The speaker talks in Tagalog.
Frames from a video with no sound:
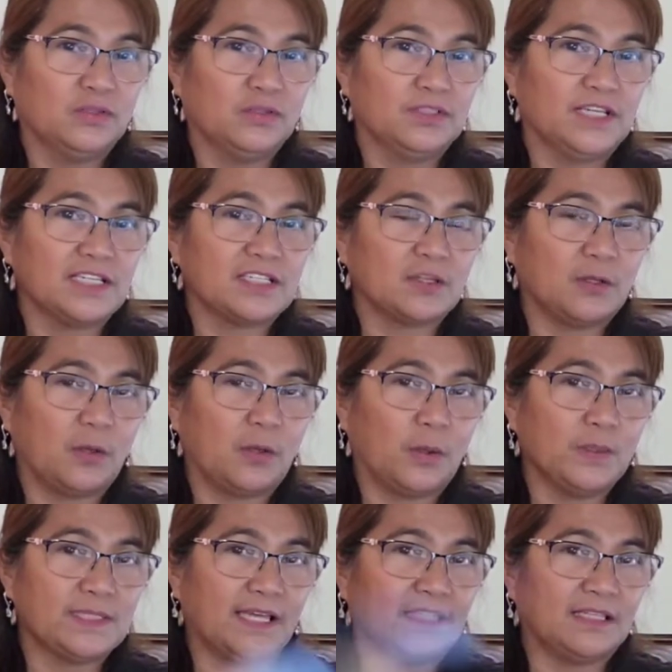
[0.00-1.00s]
just
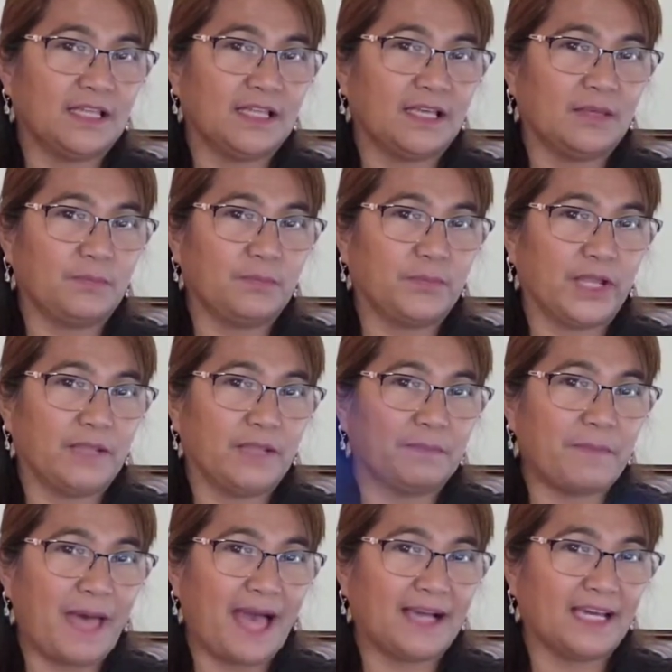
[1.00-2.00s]
close it, put it
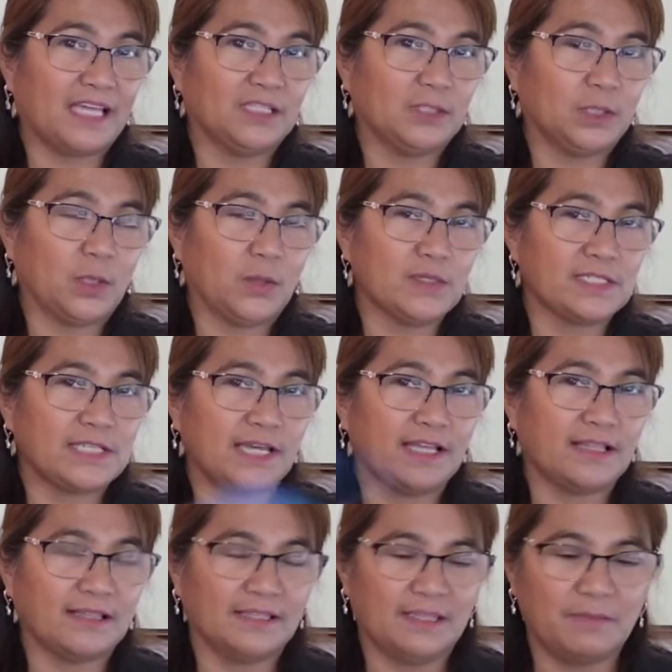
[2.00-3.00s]
back and close
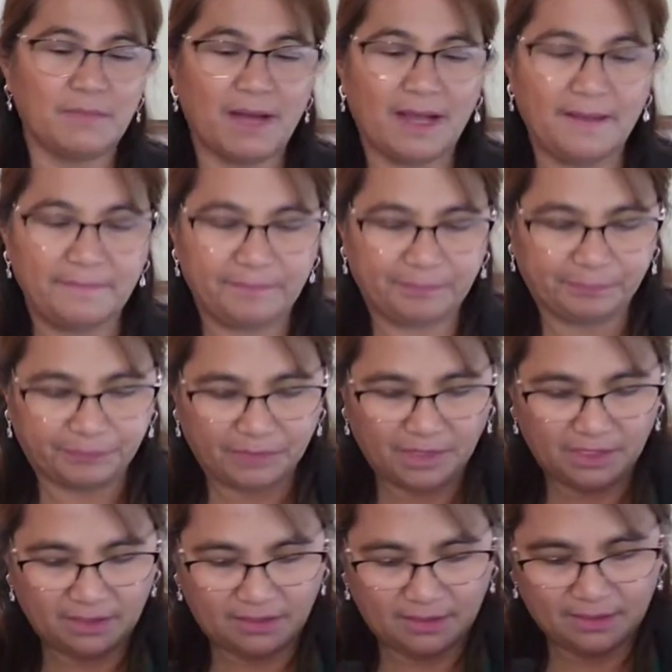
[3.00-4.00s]
it, 'di ba?
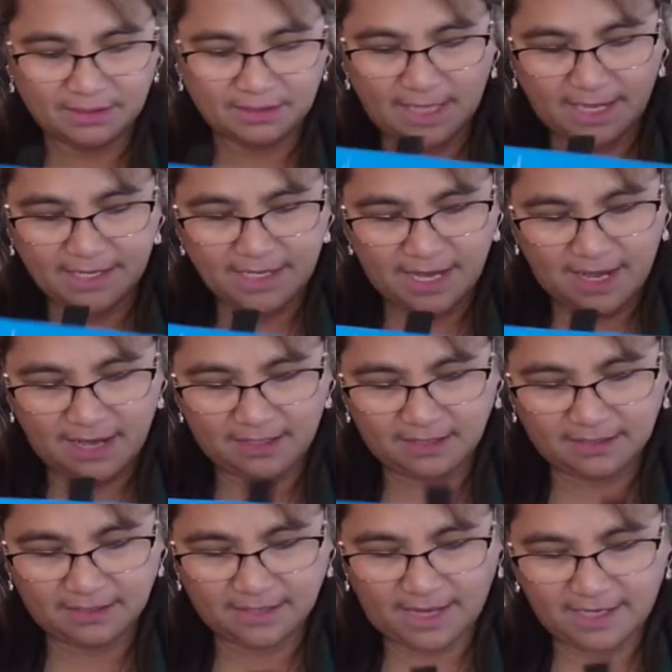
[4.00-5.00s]

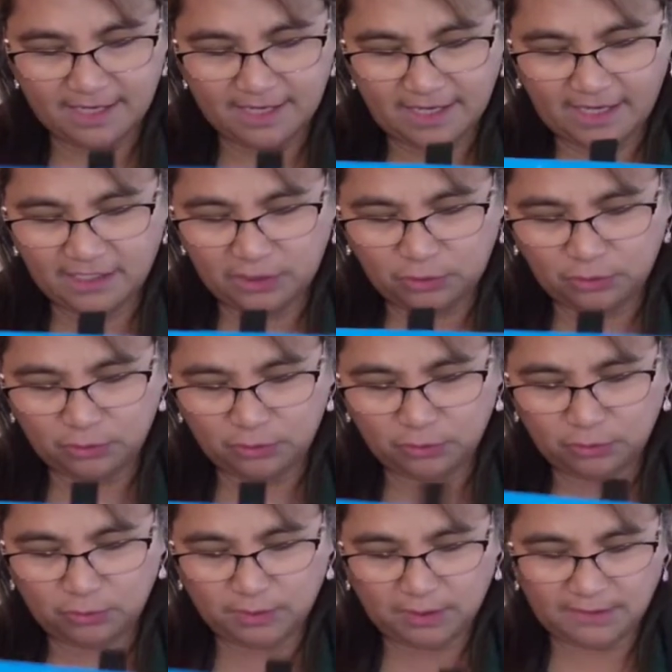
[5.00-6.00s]
Sayang. I I need
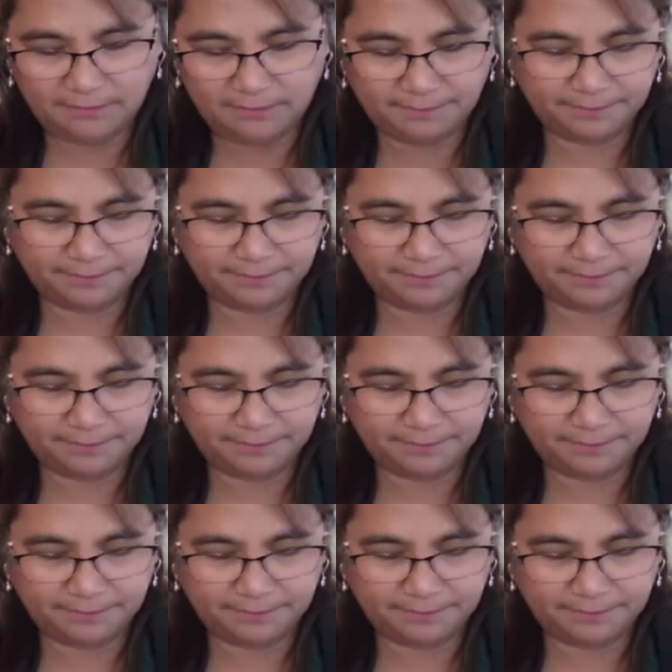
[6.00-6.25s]
to uh,